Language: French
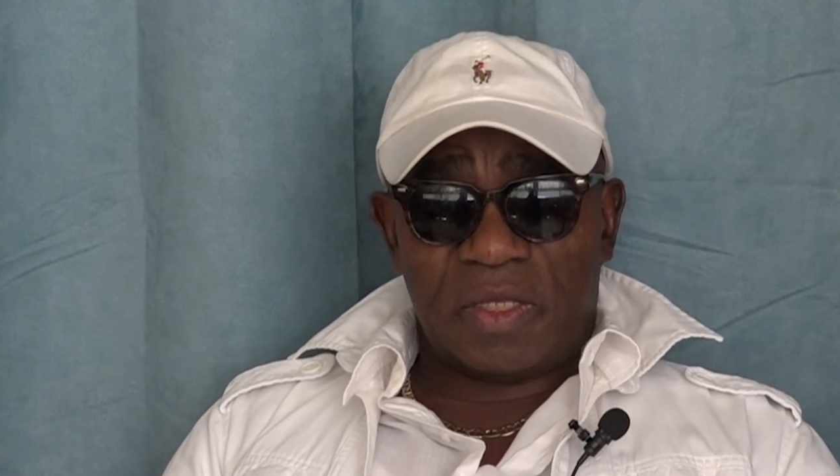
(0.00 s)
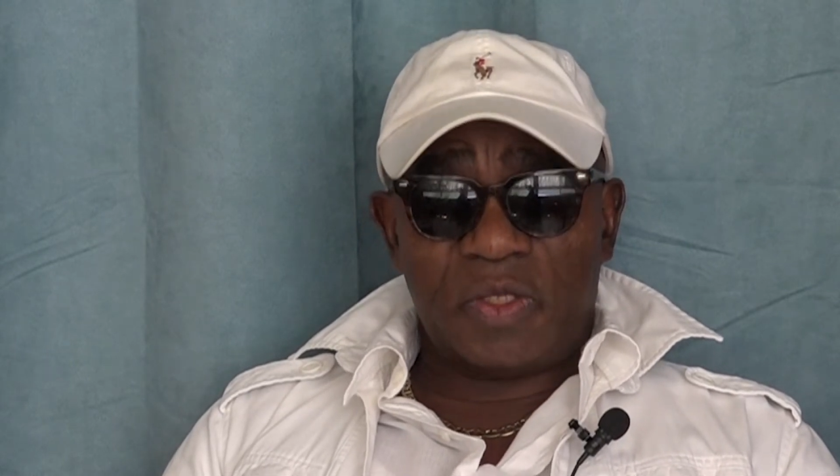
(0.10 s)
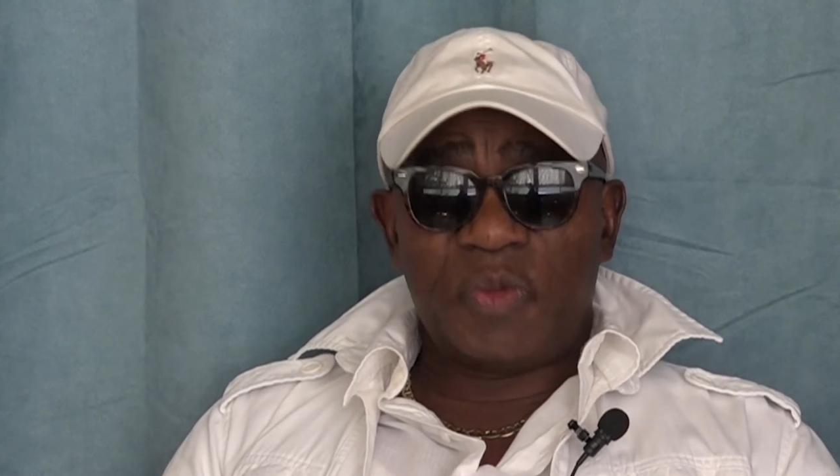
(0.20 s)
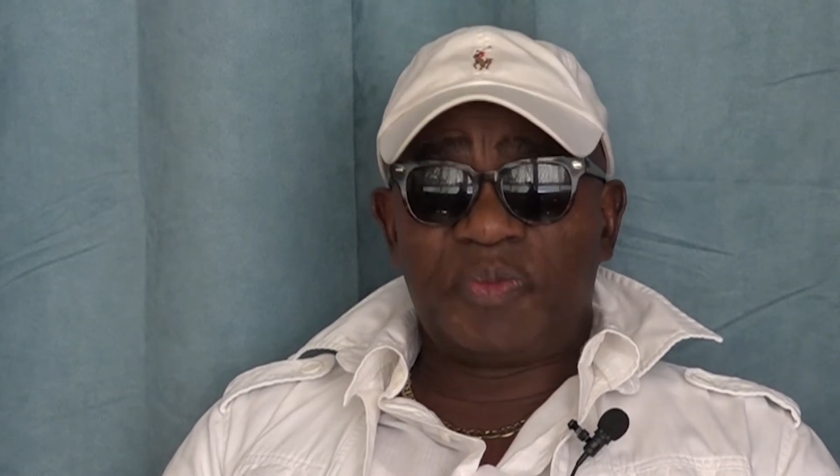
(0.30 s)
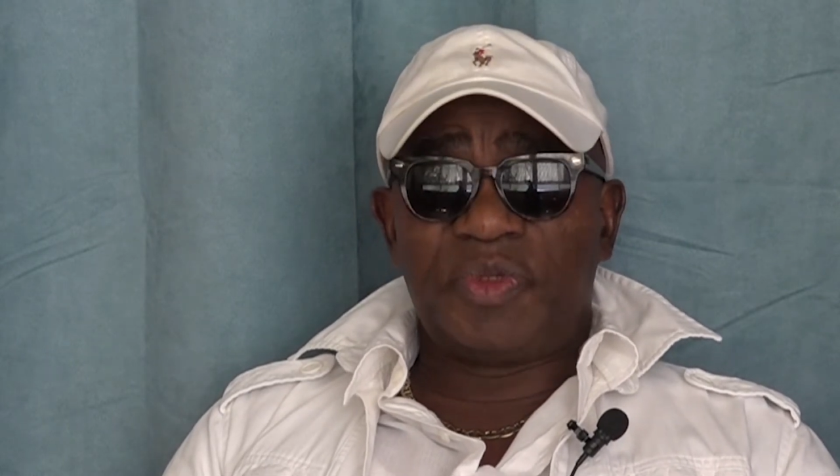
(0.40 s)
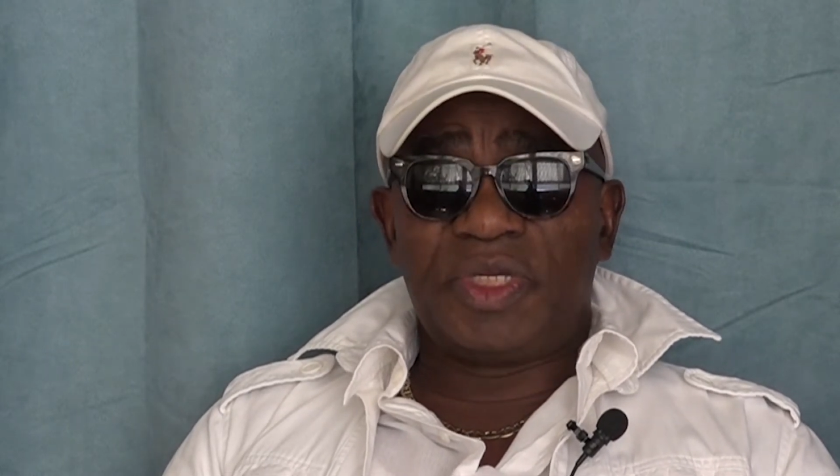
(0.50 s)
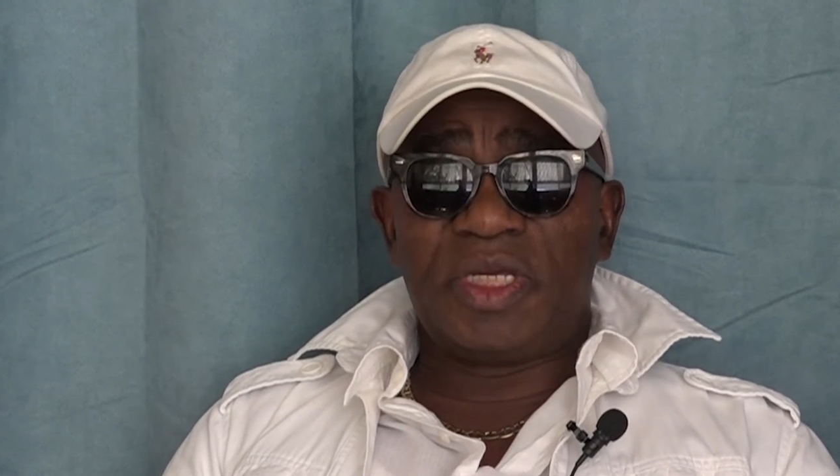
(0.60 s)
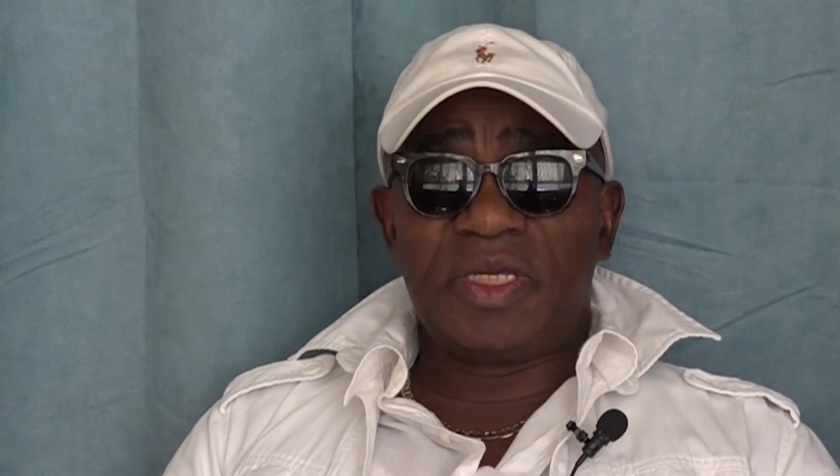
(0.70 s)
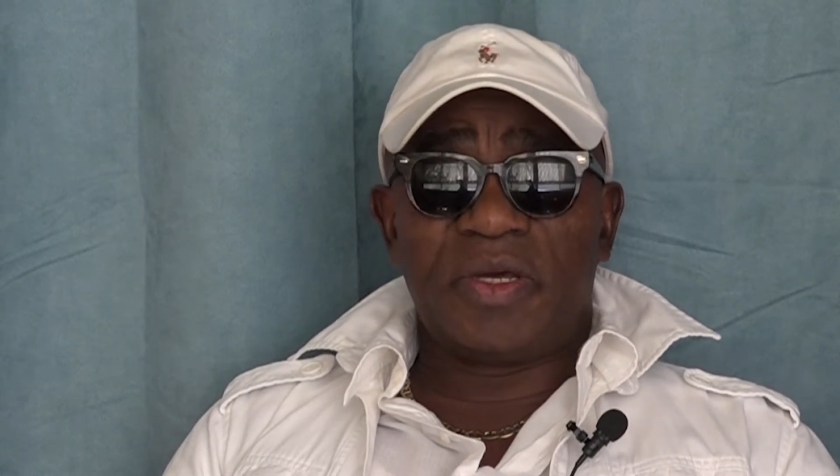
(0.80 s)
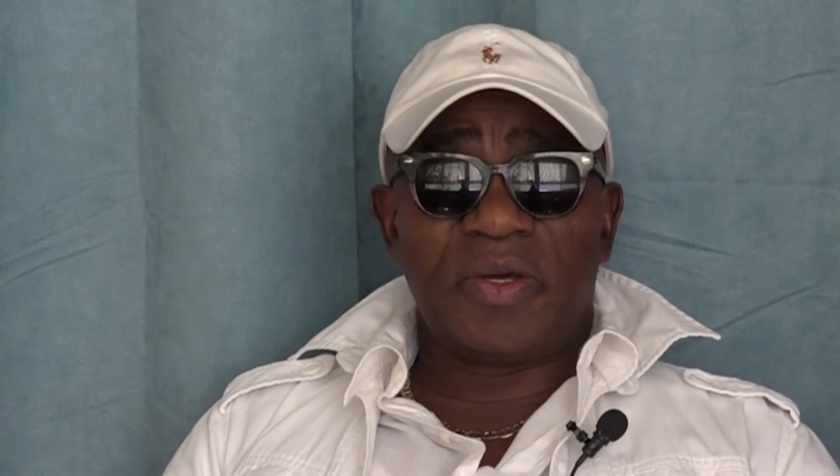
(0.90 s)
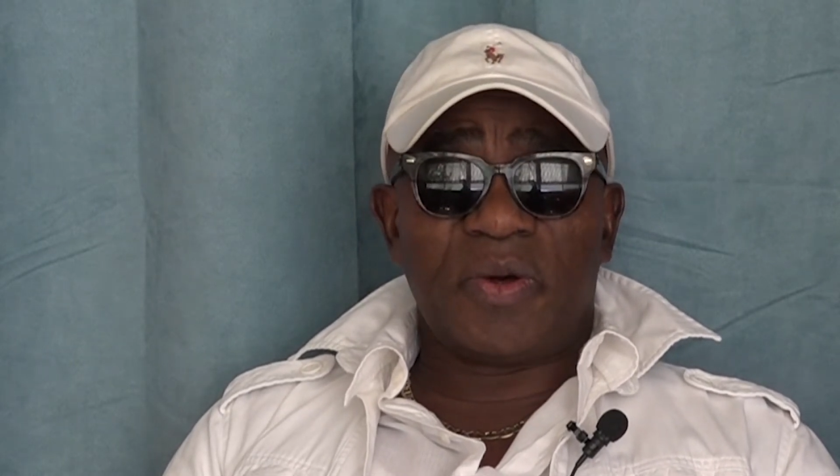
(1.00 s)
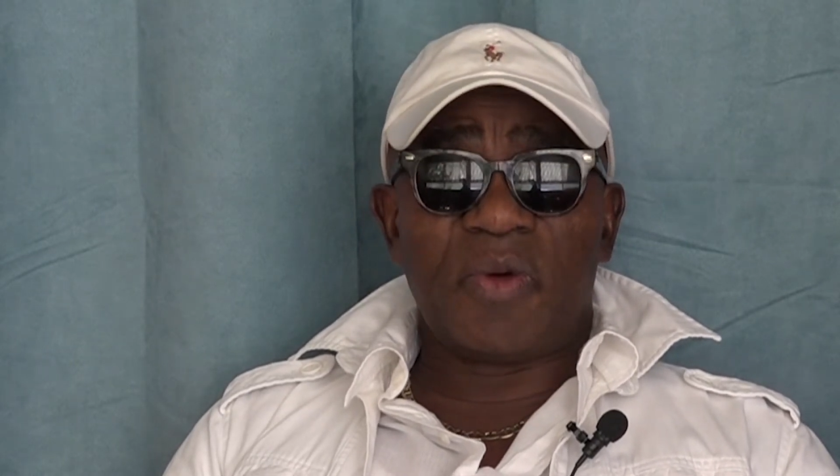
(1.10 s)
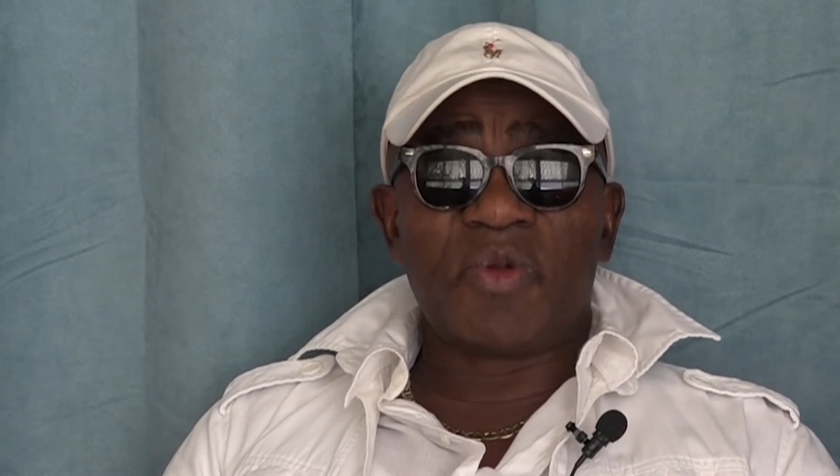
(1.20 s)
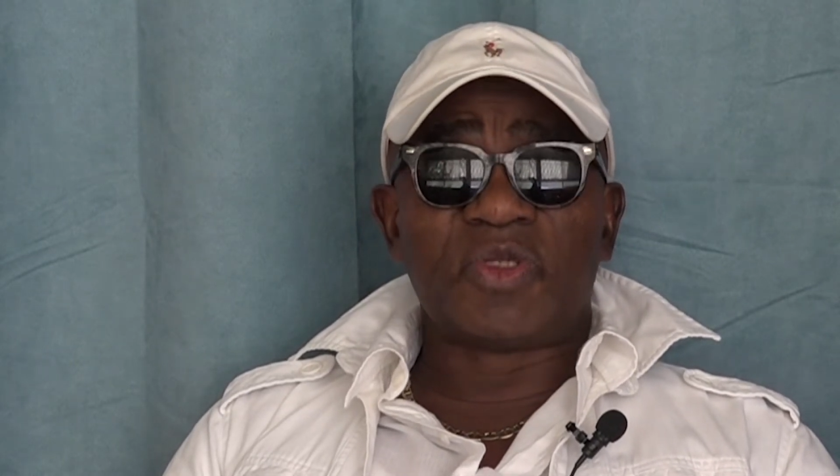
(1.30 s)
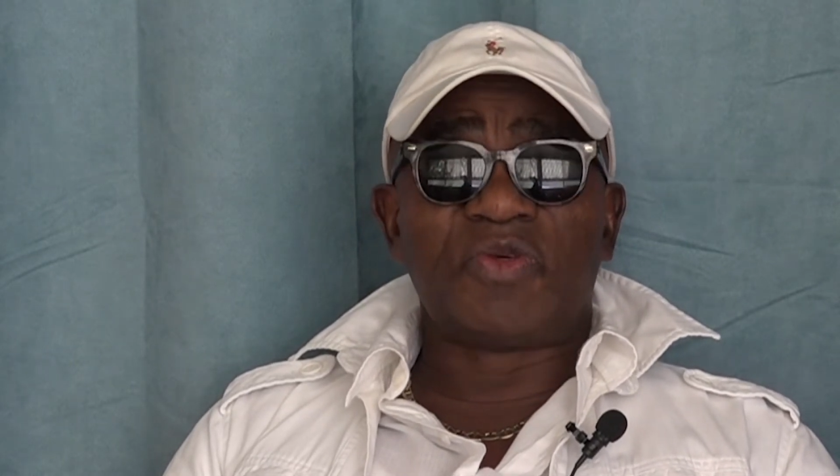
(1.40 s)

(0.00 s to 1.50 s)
Depuis, euh, comment